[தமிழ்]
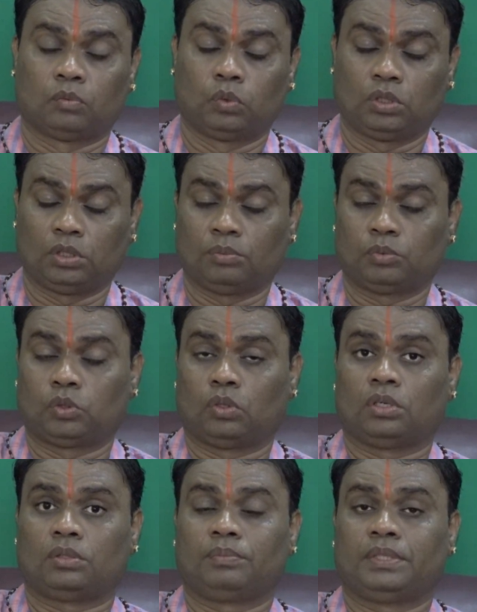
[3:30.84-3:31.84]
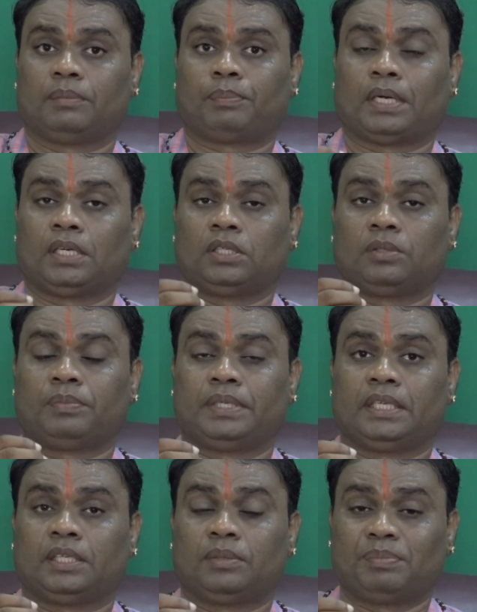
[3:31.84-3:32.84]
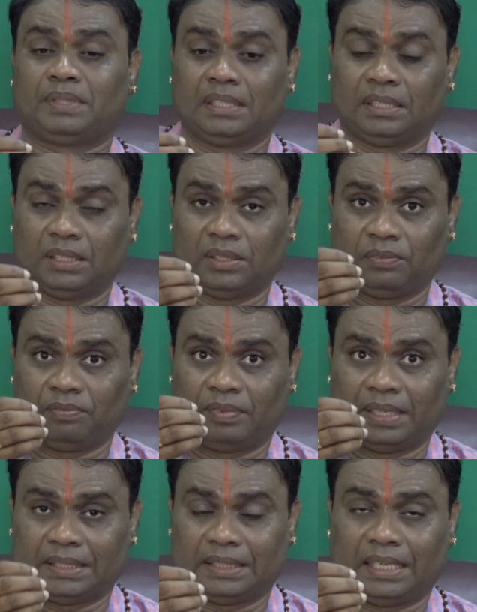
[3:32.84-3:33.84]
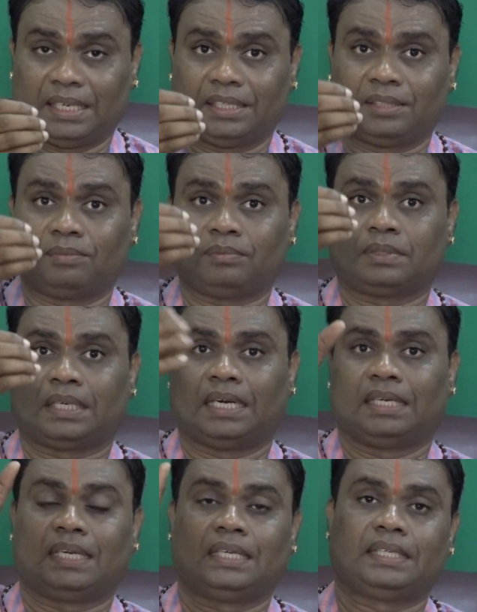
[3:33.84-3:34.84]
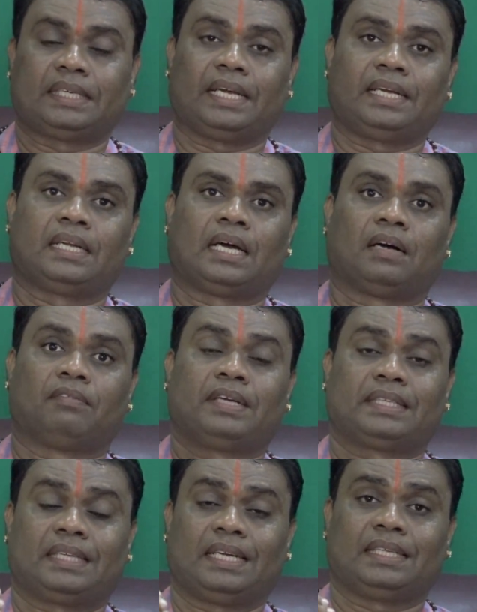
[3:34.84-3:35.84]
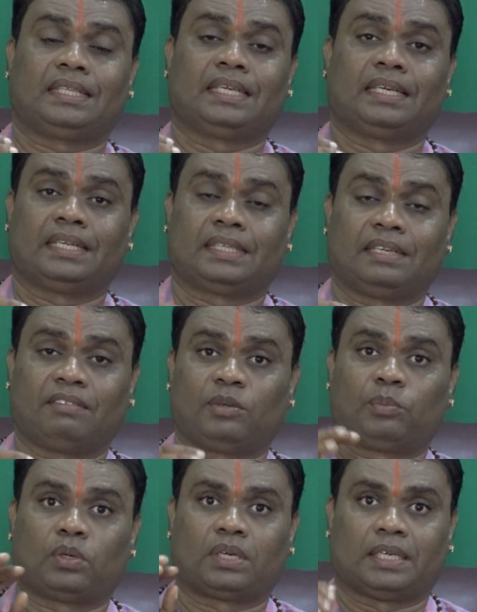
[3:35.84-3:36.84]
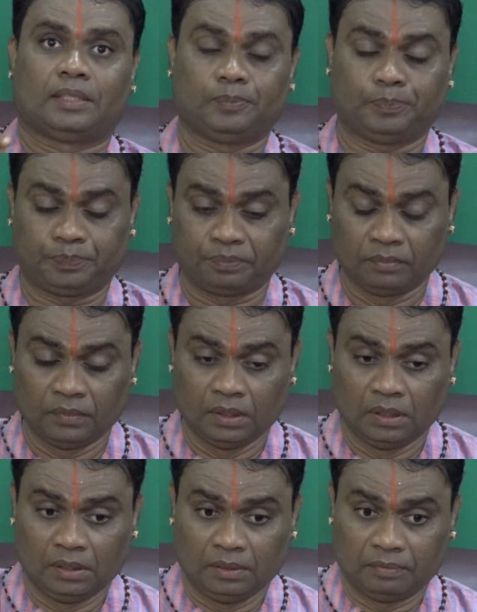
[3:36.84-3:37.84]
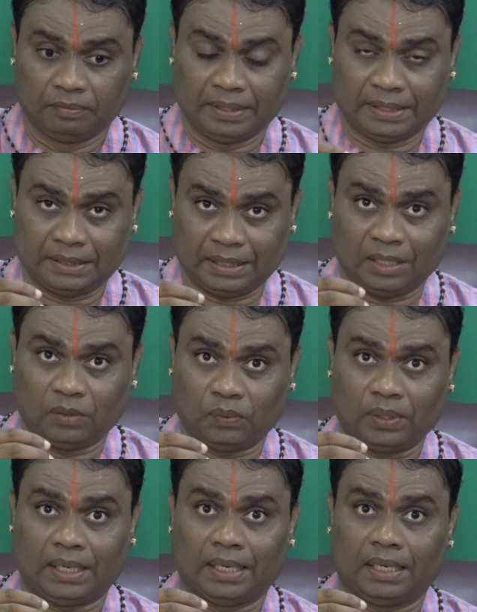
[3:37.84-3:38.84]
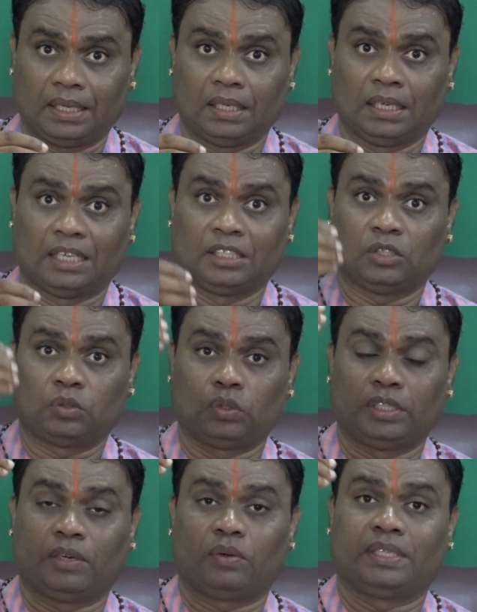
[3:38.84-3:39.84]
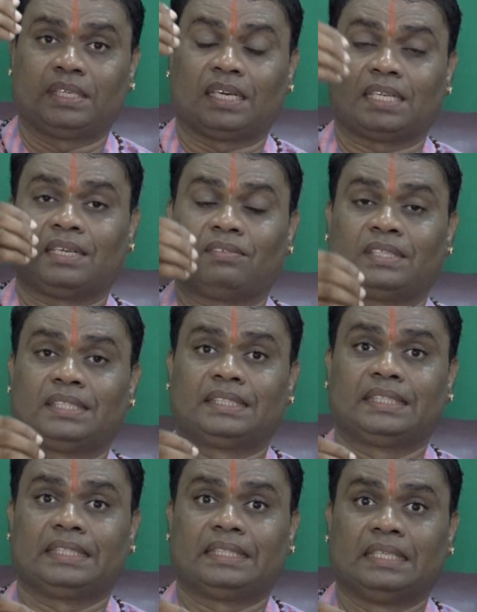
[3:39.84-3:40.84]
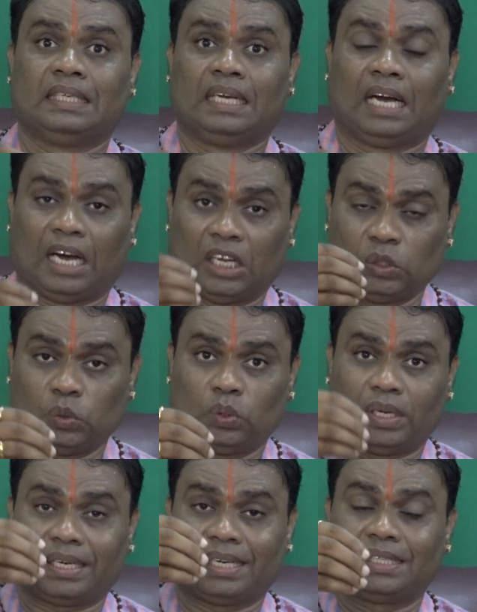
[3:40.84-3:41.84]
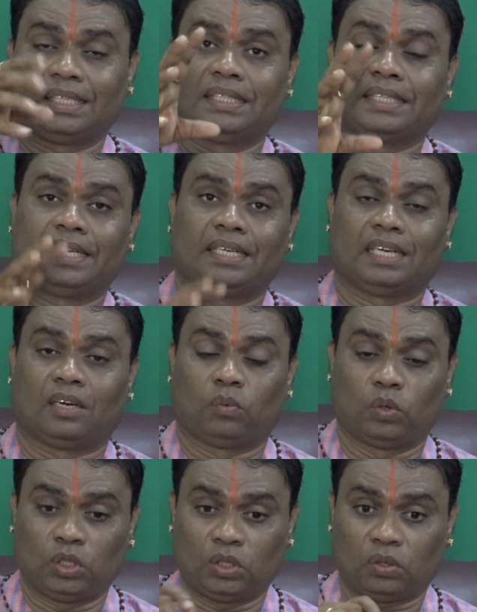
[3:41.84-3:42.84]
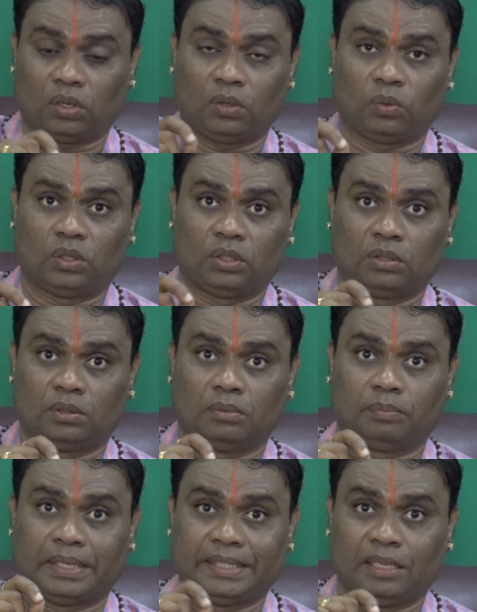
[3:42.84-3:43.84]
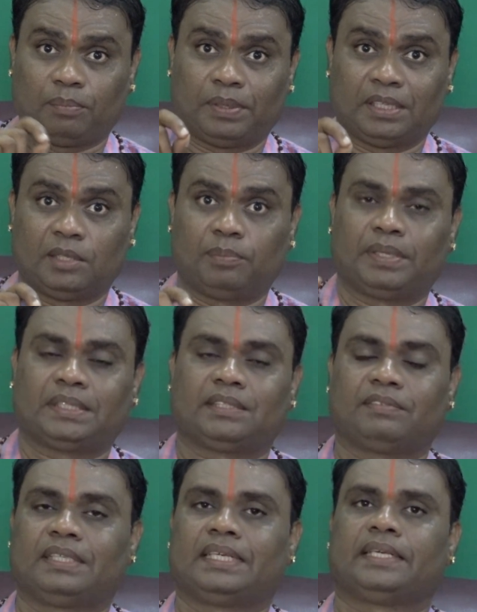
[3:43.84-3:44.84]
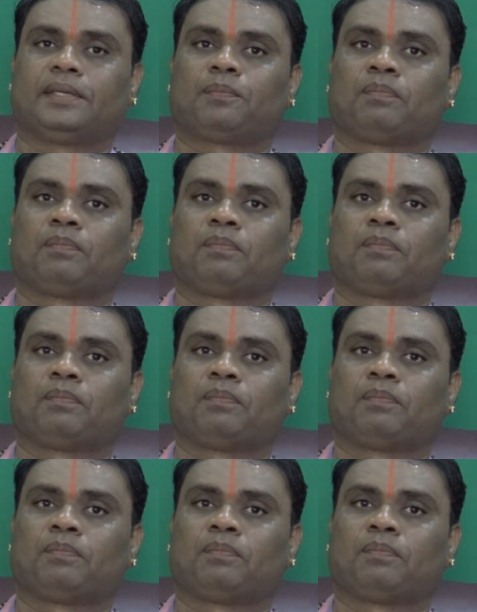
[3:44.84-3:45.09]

உண்ணும் சோறும் பருகும் நீரும் தின்னும் வெத்தலையும் கண்ணனுக்கேன்னா வெத்தலை எத்தனை பேர் போடுறா வெத்தலை கூட அந்த சூரிய ஒளினால தான் வருது அது கூட கண்ணனுக்கே என்ன ஒன்றோட ஒன்று மையப்படுத்தி பேசவில்லை